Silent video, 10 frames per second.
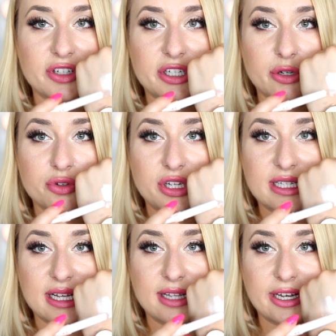Widzicie
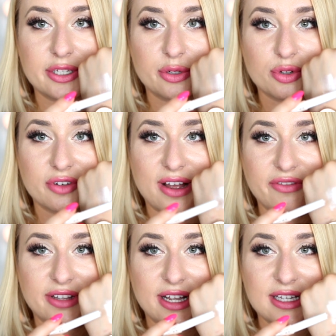różnicę? Ten jest
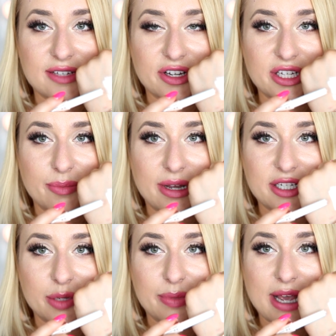różowawy, ten jest właśnie
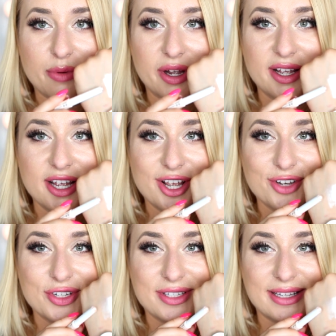bardziej biały,
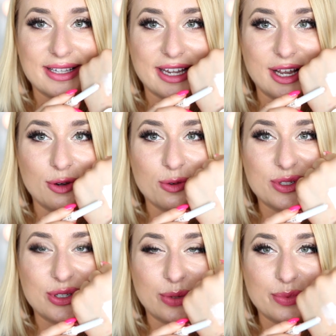czyste takie
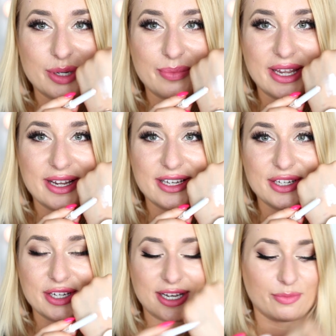lustro,
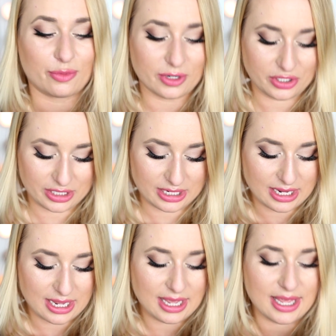przepięknie się nam błyszczy
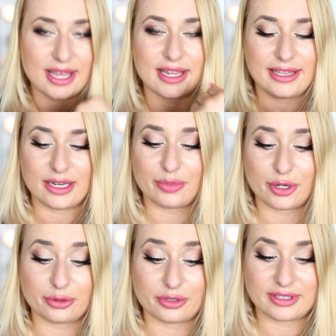e, i ten
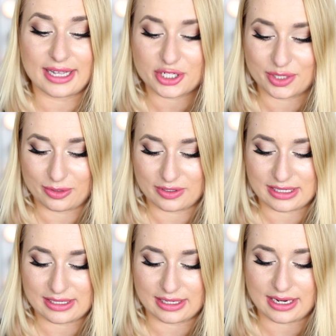produkt tak szybko
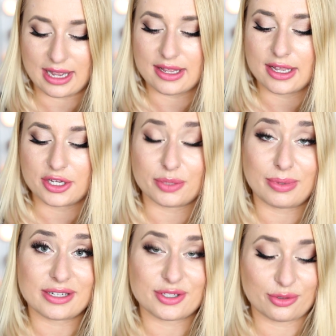zastyga, że
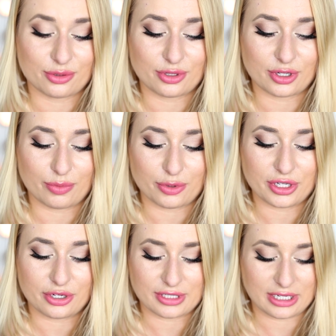bardzo trudno go
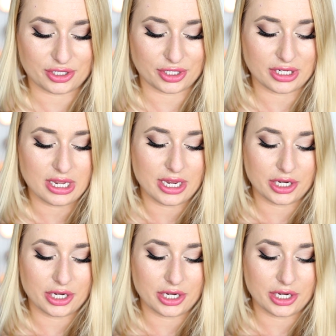później rozetrzeć.